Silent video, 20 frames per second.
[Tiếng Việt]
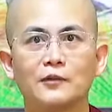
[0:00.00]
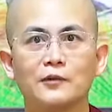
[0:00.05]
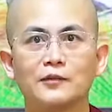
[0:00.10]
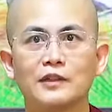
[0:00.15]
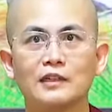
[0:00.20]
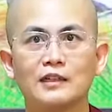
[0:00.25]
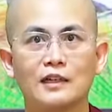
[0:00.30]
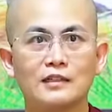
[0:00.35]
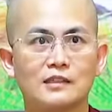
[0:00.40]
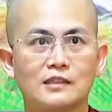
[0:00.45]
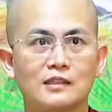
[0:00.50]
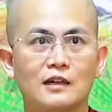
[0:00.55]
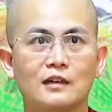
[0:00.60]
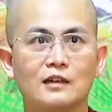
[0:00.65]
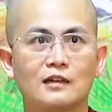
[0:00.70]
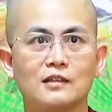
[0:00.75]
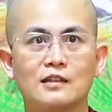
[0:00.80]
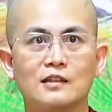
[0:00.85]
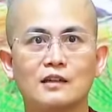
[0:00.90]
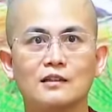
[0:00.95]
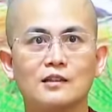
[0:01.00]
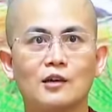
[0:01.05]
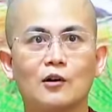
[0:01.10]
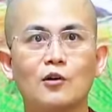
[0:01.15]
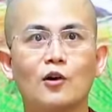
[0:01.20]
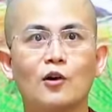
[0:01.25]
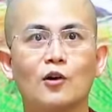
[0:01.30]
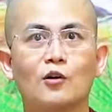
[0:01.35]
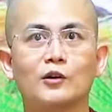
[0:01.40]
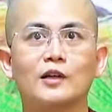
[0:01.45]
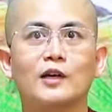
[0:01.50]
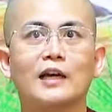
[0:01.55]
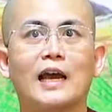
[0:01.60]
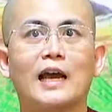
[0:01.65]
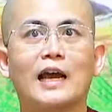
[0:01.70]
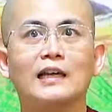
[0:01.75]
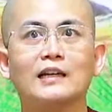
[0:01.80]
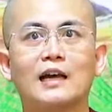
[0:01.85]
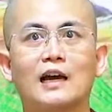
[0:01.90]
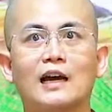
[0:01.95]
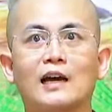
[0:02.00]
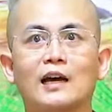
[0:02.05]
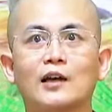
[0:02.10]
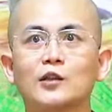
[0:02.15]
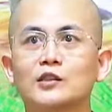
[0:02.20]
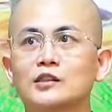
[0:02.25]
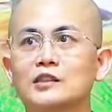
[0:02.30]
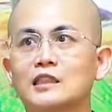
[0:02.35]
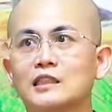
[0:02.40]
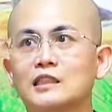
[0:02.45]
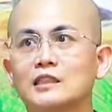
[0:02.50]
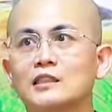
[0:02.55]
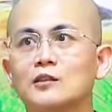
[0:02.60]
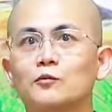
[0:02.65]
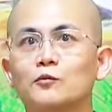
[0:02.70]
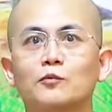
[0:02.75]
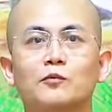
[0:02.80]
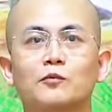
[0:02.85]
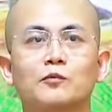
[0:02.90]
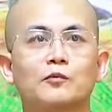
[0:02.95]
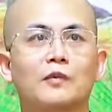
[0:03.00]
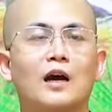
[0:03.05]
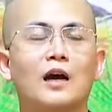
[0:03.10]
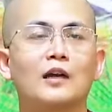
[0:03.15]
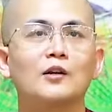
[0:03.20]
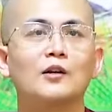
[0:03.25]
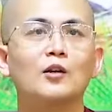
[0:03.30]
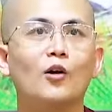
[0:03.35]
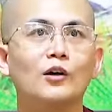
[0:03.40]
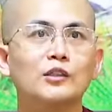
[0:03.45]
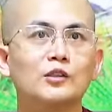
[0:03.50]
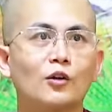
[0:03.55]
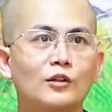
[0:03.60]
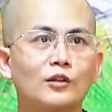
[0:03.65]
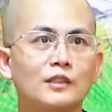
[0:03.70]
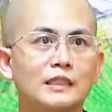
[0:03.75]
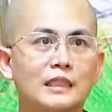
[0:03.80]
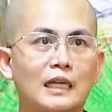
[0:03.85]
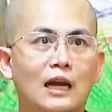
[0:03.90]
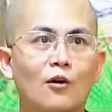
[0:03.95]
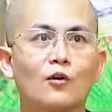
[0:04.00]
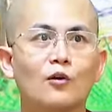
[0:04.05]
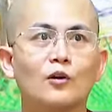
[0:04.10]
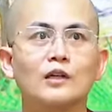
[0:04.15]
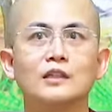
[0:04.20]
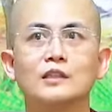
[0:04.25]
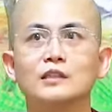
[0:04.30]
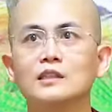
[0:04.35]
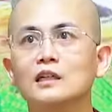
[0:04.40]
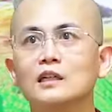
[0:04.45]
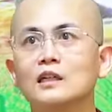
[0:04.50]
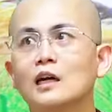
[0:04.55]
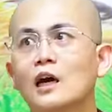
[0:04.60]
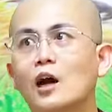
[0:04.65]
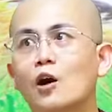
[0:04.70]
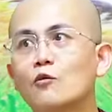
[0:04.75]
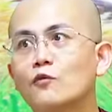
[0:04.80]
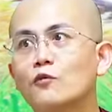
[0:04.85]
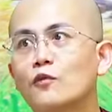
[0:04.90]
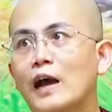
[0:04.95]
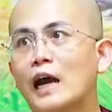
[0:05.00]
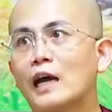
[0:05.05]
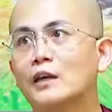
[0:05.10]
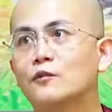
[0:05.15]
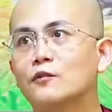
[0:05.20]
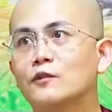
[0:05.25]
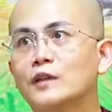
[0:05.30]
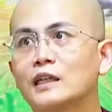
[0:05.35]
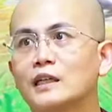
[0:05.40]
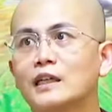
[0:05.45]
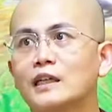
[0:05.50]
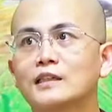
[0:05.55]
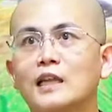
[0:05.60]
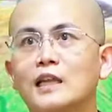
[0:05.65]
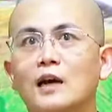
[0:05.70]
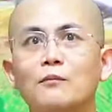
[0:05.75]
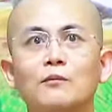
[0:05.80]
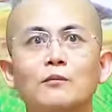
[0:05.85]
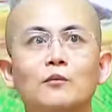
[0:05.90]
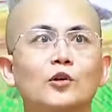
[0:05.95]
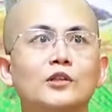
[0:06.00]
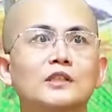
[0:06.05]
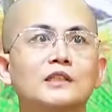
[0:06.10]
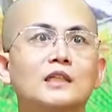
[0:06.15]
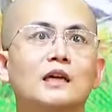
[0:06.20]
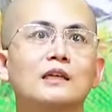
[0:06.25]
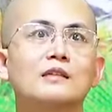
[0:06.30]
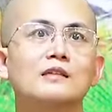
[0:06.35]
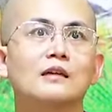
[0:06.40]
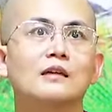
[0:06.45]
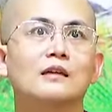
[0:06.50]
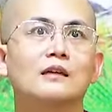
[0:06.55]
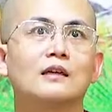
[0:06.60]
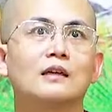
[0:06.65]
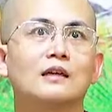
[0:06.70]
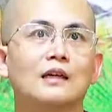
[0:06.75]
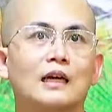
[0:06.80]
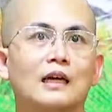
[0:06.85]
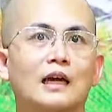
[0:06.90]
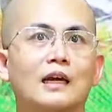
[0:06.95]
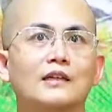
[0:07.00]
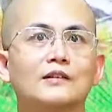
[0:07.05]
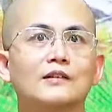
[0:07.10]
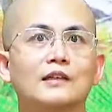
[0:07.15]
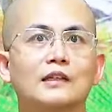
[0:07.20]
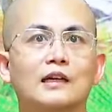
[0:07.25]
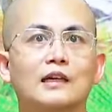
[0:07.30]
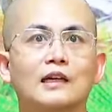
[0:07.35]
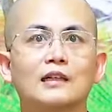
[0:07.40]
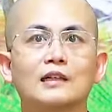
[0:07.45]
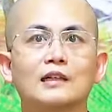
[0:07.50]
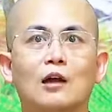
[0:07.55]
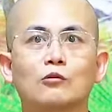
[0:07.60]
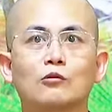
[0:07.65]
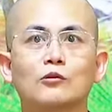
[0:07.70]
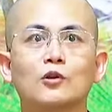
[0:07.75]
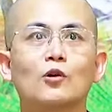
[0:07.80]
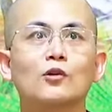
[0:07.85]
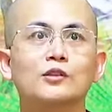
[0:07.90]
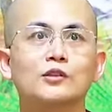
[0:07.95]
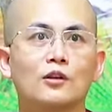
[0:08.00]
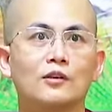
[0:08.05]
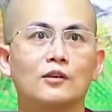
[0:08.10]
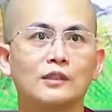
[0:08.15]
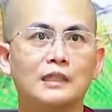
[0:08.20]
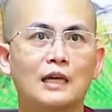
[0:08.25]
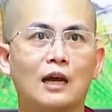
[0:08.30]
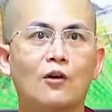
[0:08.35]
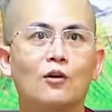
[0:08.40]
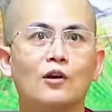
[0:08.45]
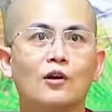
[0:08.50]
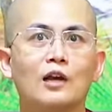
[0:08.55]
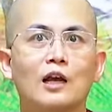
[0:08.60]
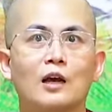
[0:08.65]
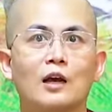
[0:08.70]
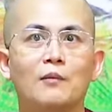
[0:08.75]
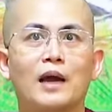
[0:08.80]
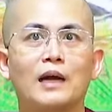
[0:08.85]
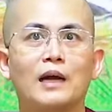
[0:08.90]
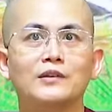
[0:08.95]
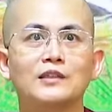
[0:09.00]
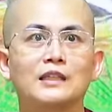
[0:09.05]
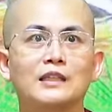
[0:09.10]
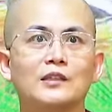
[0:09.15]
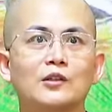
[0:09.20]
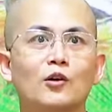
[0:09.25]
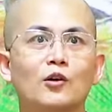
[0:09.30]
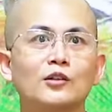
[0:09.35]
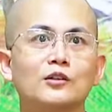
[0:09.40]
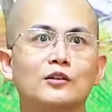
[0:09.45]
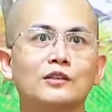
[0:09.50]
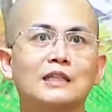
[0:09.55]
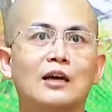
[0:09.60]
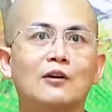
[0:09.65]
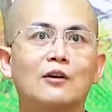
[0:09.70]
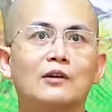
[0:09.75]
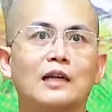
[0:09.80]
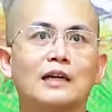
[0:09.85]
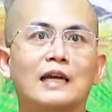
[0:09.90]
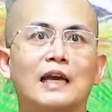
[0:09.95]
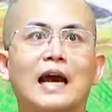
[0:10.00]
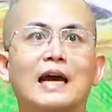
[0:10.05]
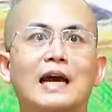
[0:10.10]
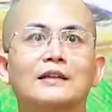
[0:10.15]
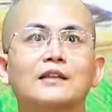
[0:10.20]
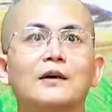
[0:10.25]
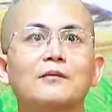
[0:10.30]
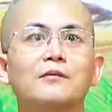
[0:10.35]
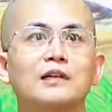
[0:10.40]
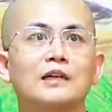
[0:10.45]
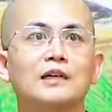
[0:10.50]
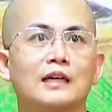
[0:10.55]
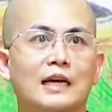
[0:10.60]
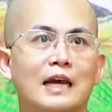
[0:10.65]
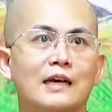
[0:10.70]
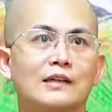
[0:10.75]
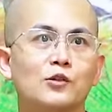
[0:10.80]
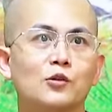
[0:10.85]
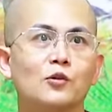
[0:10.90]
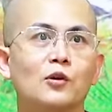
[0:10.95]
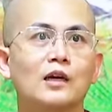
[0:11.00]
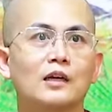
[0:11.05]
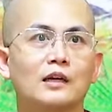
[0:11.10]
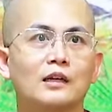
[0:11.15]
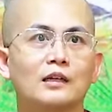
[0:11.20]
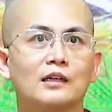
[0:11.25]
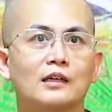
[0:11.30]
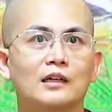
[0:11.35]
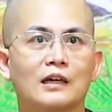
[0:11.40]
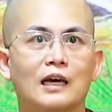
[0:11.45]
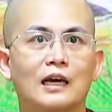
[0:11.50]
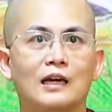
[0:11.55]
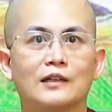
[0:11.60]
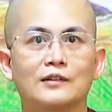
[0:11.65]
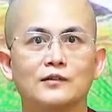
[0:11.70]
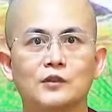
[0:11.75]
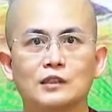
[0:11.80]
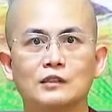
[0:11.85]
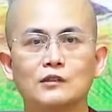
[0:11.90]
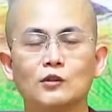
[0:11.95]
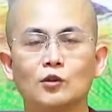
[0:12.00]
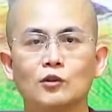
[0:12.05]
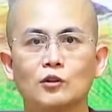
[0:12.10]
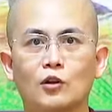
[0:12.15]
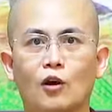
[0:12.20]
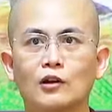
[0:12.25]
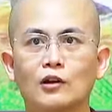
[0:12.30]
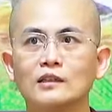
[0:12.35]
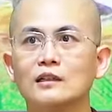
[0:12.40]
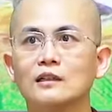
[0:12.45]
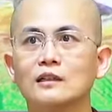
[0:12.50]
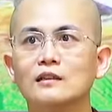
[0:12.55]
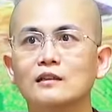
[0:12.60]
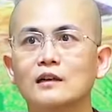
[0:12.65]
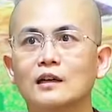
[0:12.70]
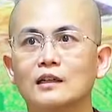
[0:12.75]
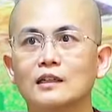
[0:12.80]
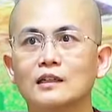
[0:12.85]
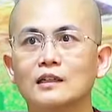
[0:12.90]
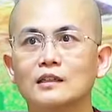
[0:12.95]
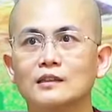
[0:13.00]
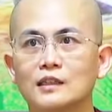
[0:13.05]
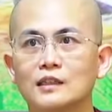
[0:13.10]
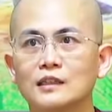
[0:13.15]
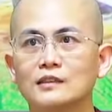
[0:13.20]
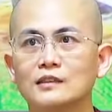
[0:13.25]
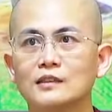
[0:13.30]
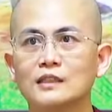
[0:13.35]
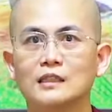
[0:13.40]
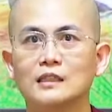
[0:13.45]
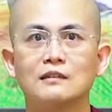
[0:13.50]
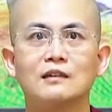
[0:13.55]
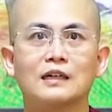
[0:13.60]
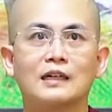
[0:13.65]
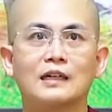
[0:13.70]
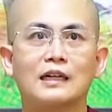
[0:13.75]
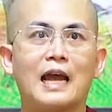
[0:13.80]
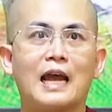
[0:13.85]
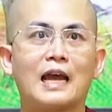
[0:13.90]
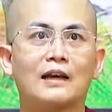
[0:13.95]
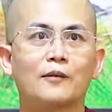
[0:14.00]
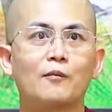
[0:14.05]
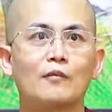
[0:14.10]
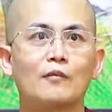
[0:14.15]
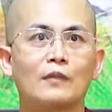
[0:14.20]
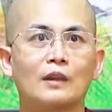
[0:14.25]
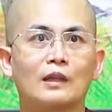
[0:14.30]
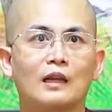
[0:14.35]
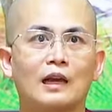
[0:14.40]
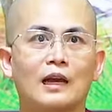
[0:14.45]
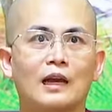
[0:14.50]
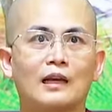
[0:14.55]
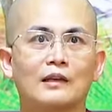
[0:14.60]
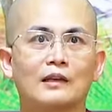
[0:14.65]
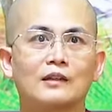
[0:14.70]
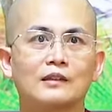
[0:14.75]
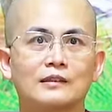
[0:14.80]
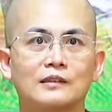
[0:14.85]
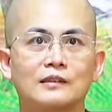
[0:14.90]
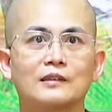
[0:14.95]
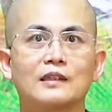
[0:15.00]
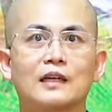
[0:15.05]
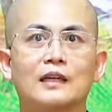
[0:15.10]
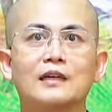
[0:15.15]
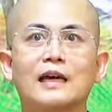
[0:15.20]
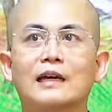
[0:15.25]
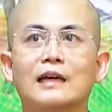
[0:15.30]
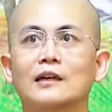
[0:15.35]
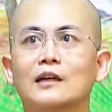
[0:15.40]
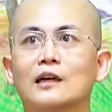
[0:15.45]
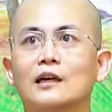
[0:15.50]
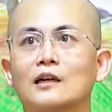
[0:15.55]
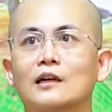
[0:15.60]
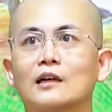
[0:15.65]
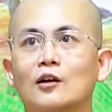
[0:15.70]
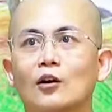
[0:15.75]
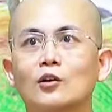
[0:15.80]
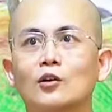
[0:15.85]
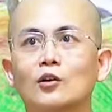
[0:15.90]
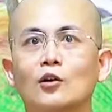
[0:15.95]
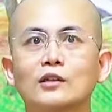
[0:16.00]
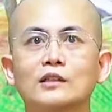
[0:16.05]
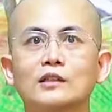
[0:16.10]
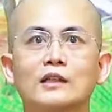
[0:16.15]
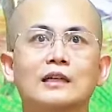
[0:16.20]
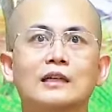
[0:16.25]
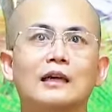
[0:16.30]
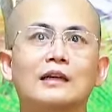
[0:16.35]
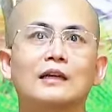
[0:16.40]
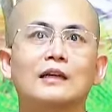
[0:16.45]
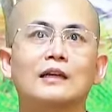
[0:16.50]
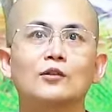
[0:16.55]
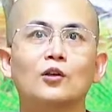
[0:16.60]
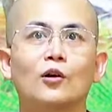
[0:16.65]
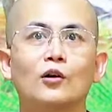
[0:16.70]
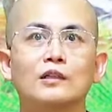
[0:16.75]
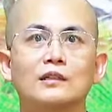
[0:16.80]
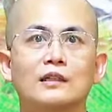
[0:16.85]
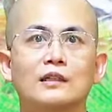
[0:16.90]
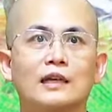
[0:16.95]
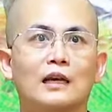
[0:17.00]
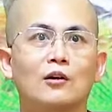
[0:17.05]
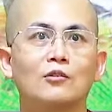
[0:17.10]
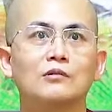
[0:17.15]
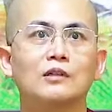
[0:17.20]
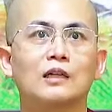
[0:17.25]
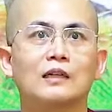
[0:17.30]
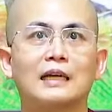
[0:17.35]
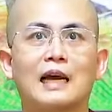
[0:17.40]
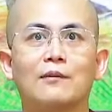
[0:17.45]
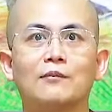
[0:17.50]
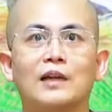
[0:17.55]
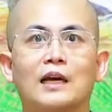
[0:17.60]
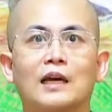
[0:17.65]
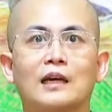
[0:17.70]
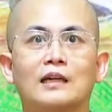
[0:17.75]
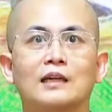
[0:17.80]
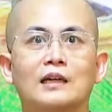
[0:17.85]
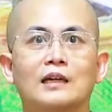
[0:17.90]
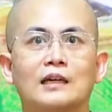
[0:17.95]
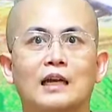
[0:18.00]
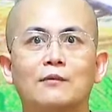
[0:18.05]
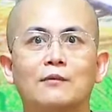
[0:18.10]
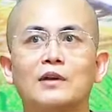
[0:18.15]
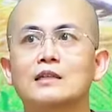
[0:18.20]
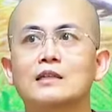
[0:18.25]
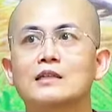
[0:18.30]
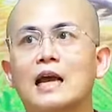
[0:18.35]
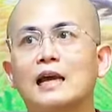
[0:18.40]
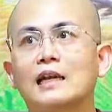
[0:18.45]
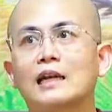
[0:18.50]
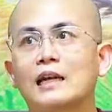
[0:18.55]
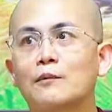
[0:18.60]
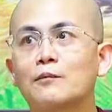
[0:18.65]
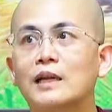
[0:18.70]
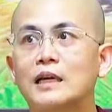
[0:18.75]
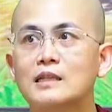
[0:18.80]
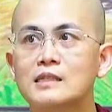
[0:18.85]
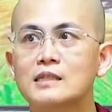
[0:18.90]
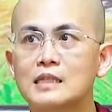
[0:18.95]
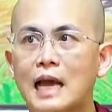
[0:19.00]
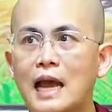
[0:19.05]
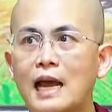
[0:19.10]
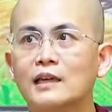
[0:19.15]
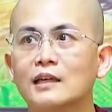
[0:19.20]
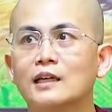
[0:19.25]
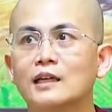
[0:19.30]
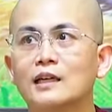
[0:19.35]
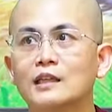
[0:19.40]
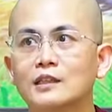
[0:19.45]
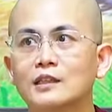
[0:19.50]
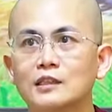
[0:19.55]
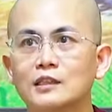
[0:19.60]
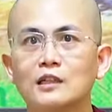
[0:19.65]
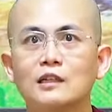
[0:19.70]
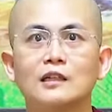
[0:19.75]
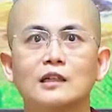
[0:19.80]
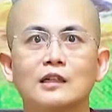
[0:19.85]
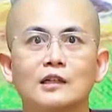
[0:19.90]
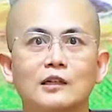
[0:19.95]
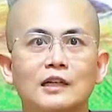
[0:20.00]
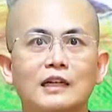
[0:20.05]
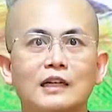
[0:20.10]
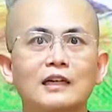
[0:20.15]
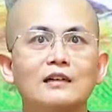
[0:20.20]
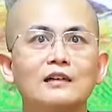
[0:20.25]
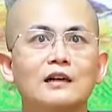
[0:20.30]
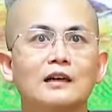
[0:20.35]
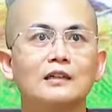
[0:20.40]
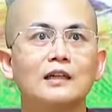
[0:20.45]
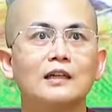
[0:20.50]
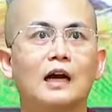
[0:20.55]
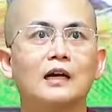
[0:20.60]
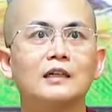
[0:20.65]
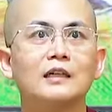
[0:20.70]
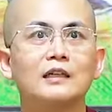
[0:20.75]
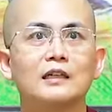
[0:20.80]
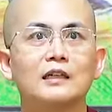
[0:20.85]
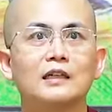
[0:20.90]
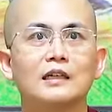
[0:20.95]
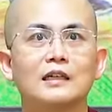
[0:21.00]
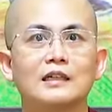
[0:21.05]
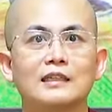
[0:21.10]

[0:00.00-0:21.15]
rất là sợ sợ xấu hổ rồi hay là chỉ và lỗi cho nhau nhưng không phải vì cái tâm muốn xây dựng cái cái lòng tốt cho nhau mà chỉ nỗi cho nhau là để hạ thấp người khác xuống à, chỉ dụ có những người ấy, thích chỉ người khác à, như thế này là, là có lỗi thế này là tội như thế này không được làm này làm này sai làm này sai nhưng cái người đấy